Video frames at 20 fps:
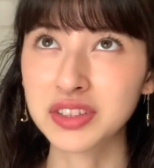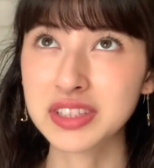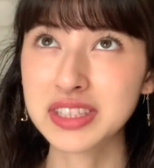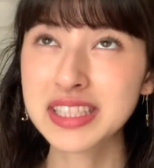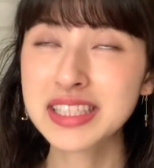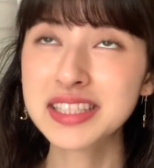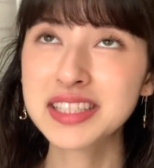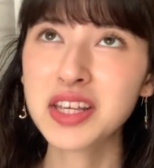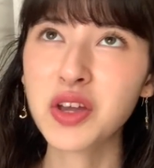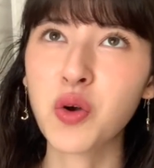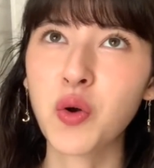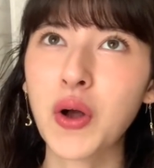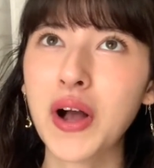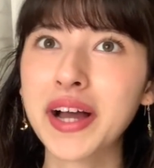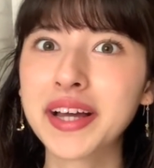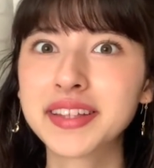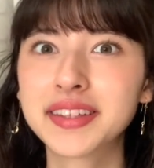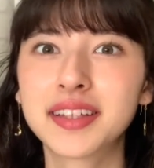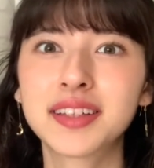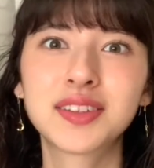の人生を
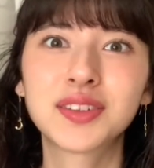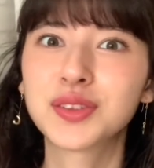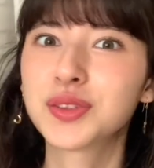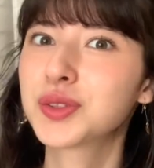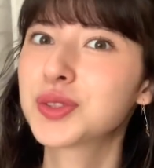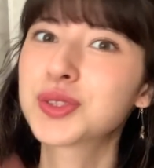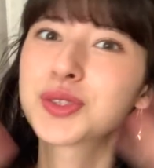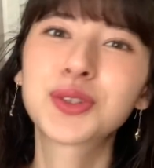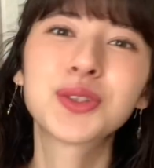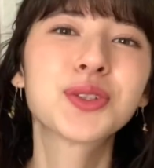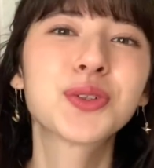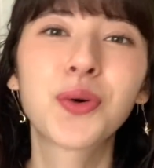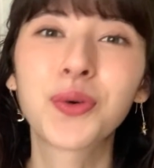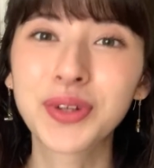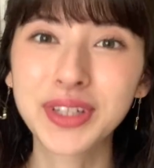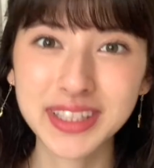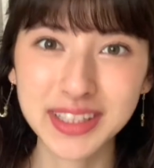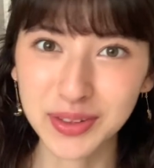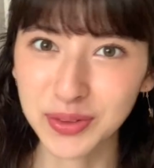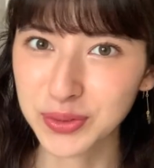変えたっていうとすごく大
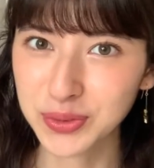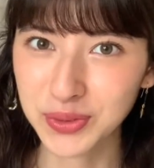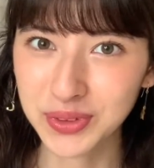きなこ